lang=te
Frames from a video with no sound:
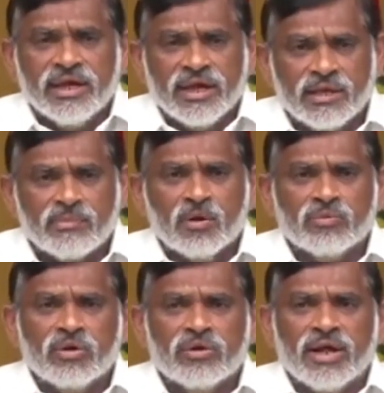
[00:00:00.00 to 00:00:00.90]
కేంద్ర
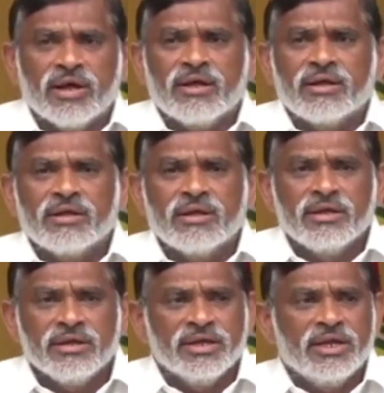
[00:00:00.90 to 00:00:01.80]
ప్రభుత్వం కూడా
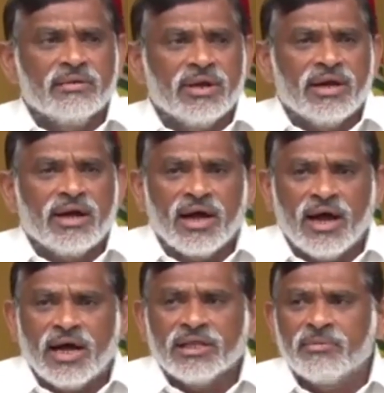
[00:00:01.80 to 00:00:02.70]
ఇటీవల
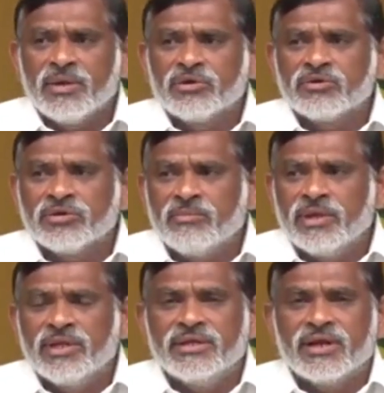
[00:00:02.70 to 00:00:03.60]
ఆంధ్రప్రదేశ్కు
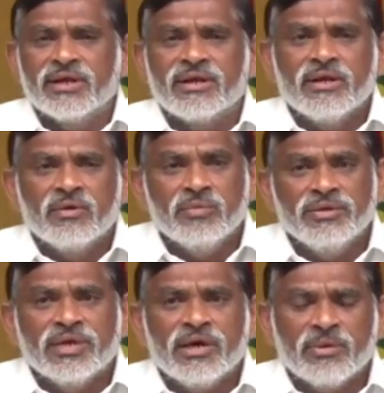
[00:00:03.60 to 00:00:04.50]
సంబంధించిన
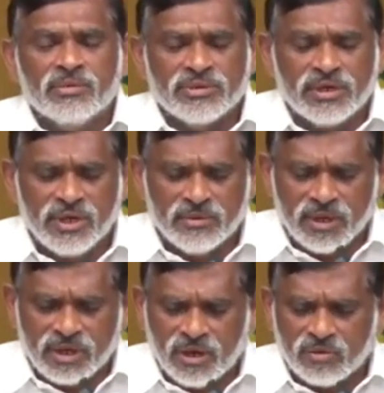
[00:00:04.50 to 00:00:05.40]
విద్యా వ్యవస్థ ఏ
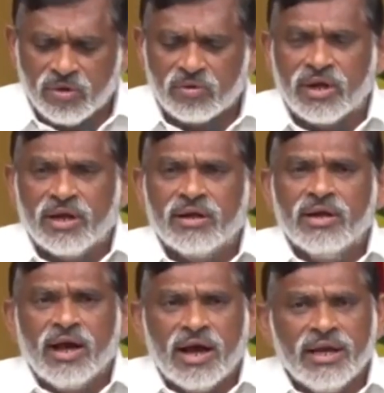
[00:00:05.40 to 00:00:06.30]
విధంగా ఉందో కూడా
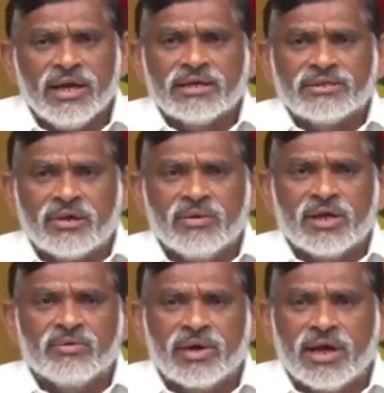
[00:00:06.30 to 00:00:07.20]
అనేక
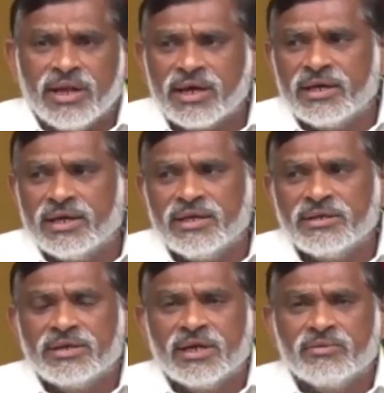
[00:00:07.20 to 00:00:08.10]
సర్వేల ద్వారా అనేక
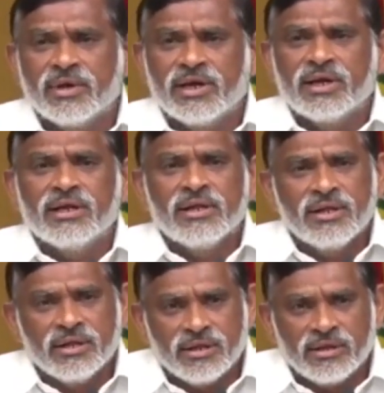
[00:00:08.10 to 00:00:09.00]
ఏజెన్సీల ద్వారా
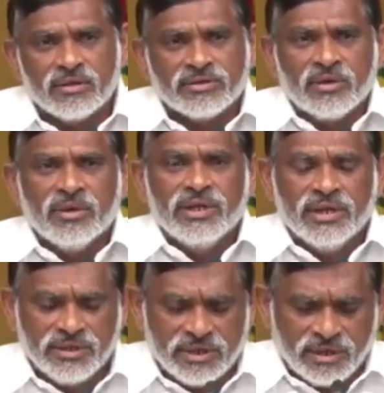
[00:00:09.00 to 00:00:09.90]
సర్వే
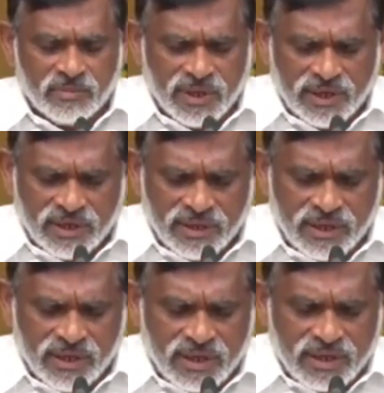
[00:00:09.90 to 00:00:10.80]
చేయించి చెప్పడం
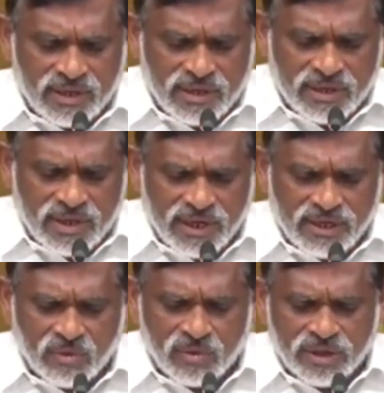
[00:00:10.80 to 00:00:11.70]
జరిగింది
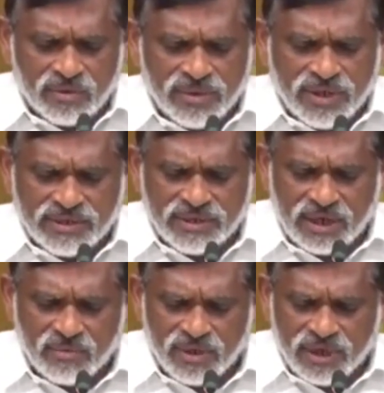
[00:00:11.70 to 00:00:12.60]
కేంద్ర ఉన్నత
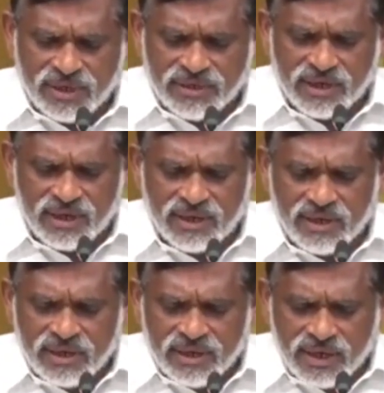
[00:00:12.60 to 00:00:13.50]
విద్యాశాఖ విడుదల చేసిన
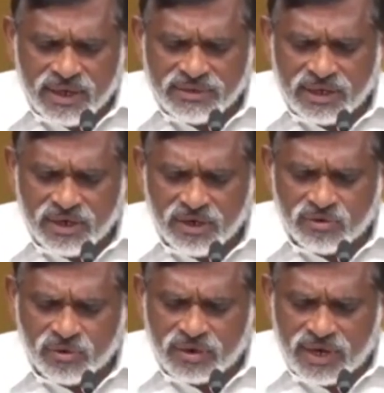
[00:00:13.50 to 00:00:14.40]
నేషనల్
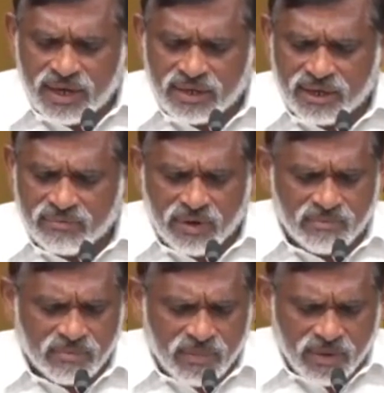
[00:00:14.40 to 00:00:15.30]
ఇన్స్టిట్యూట్ ర్యాంకింగ్
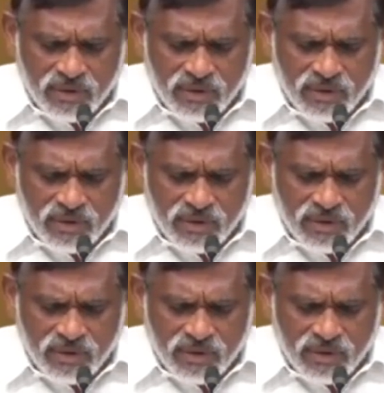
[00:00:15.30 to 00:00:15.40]
ఫ్రమ్